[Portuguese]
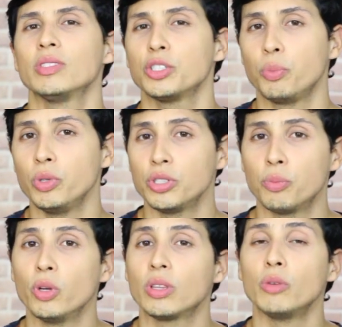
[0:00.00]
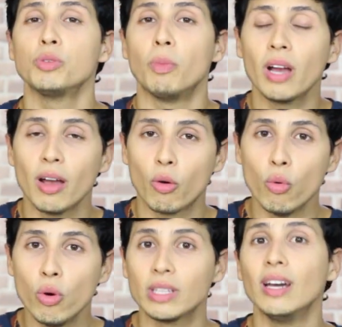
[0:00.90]
essas blusas de botão de manga
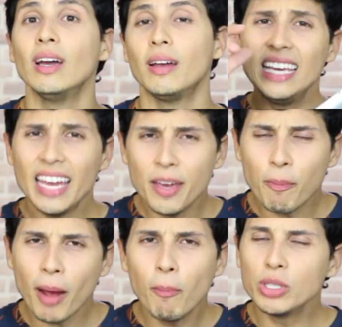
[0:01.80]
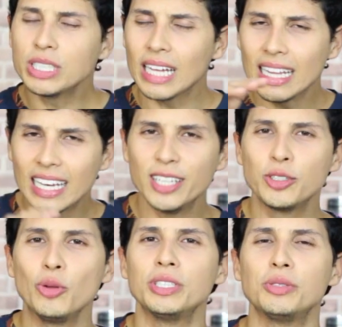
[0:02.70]
curta. E aí, para apostar
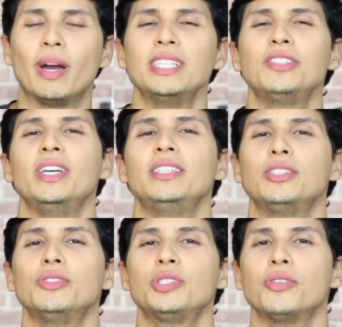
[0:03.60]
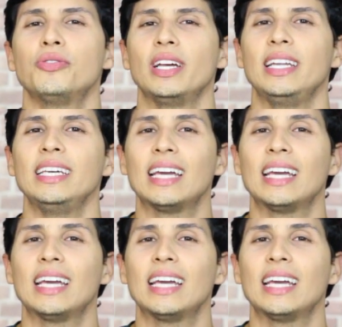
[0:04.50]
naqueles looks mais divertidos que eu falei,